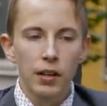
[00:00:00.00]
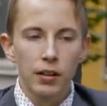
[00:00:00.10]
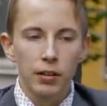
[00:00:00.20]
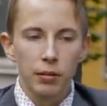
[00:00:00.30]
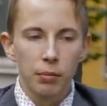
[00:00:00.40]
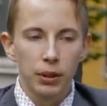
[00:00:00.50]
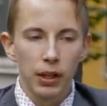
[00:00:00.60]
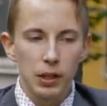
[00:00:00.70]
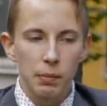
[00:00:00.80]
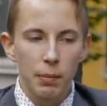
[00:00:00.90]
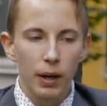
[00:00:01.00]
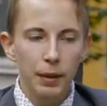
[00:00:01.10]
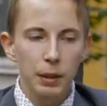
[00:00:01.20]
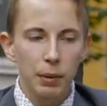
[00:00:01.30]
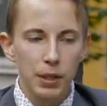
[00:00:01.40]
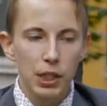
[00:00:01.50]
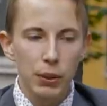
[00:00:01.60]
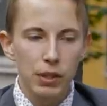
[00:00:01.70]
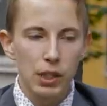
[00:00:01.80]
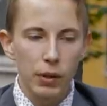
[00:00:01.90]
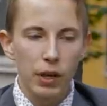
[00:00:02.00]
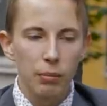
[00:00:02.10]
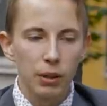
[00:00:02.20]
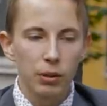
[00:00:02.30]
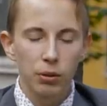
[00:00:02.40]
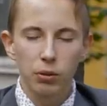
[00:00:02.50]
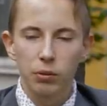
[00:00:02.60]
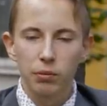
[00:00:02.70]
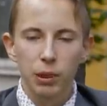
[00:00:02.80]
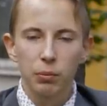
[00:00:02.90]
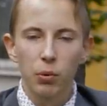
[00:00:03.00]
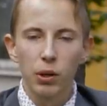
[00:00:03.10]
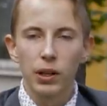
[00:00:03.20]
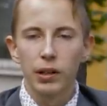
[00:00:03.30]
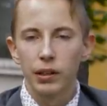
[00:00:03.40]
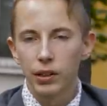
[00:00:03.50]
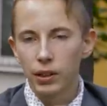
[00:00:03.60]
э, пыталась помогать мне, поддерживать словами, но не более.